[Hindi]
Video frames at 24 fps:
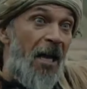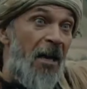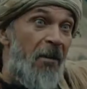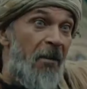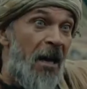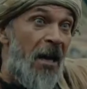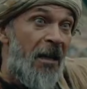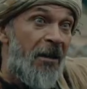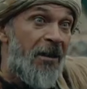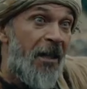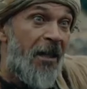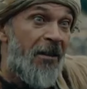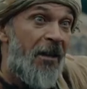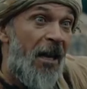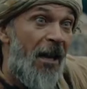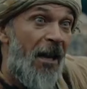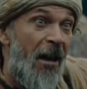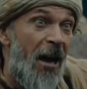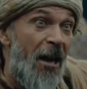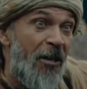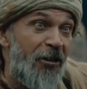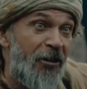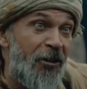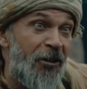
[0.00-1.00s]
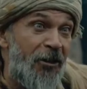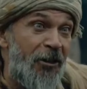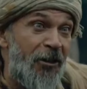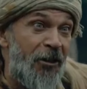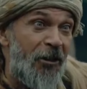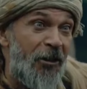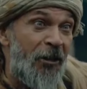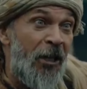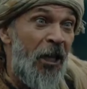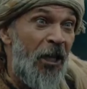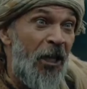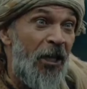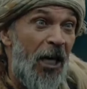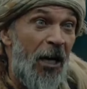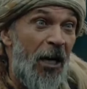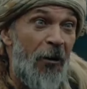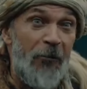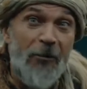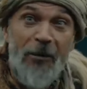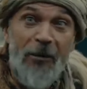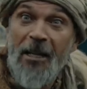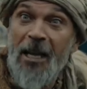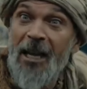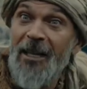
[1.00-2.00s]
खैबर में तहलका मच गया
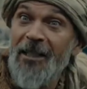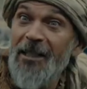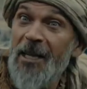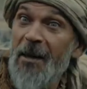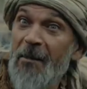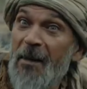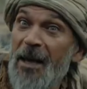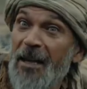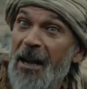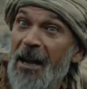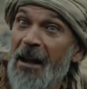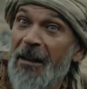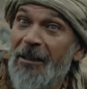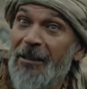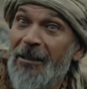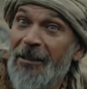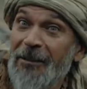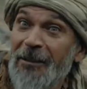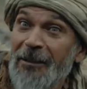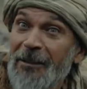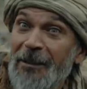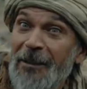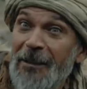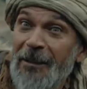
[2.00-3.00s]
सारे यहूदी परेशान हो